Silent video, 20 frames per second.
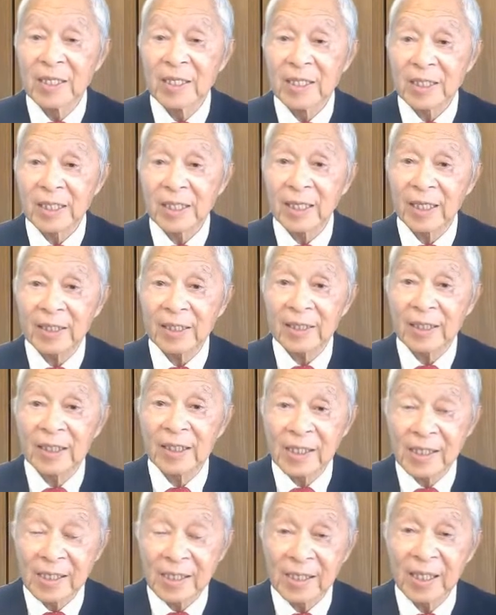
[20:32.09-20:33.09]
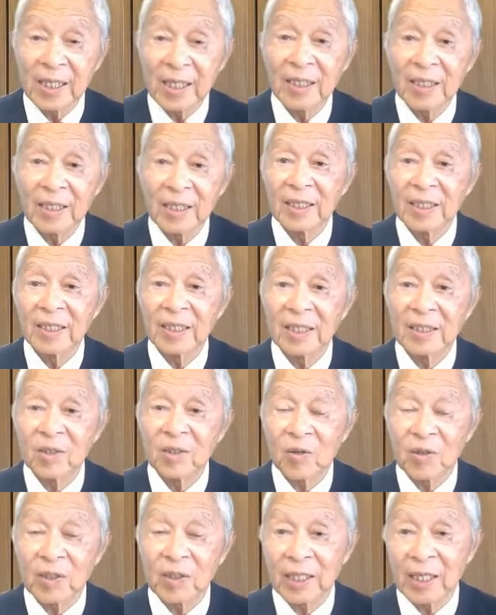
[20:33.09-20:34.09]
したがってですね、え
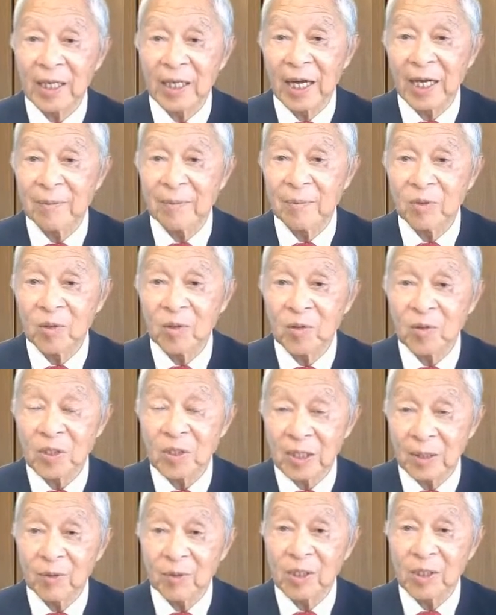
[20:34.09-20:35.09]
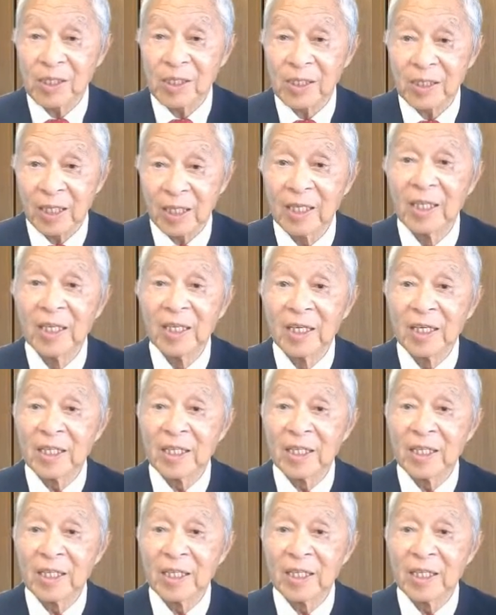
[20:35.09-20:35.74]
どっかで買い物をしてもですね、